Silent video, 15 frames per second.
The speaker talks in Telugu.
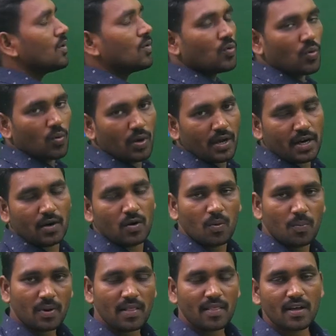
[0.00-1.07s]
నువ్వు ఎక్కడో
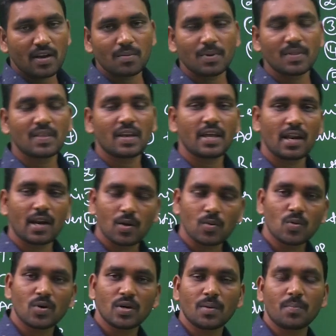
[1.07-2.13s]
ప్రధానమంత్రి
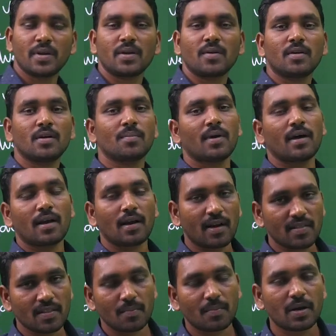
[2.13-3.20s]
ఎర్రకోటపై నుండి
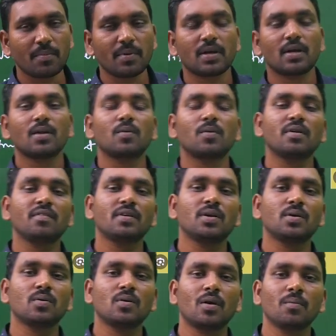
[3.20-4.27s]
మాట్లాడితే మనం ఇక్కడ నుండి
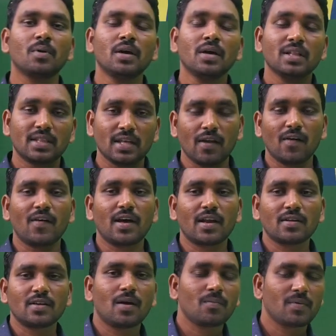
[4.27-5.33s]
వింటున్నాం
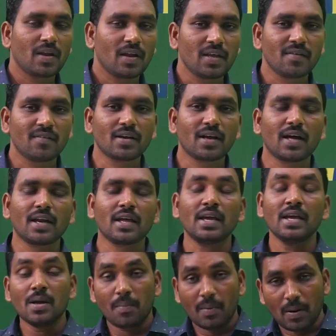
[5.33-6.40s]
తెల్లవారుజామున లేవగానే
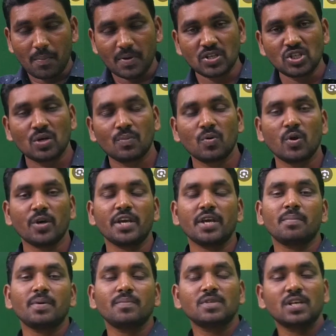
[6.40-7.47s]
ప్రపంచంలో
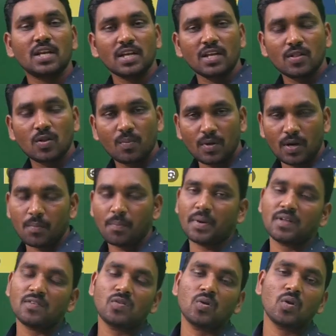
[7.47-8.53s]
ఏమేం జరిగిందో మనం
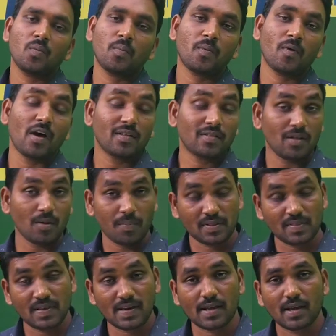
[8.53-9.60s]
ప్రెస్లో
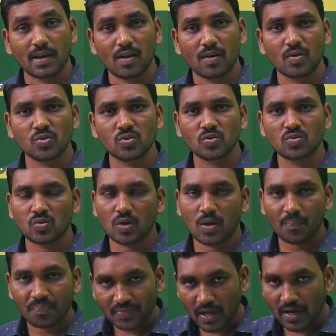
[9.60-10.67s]
వార్తాపత్రికలలో చూస్తున్నాం
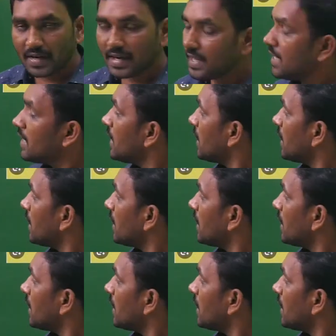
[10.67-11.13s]
మాట్లాడుతున్నాం అంటే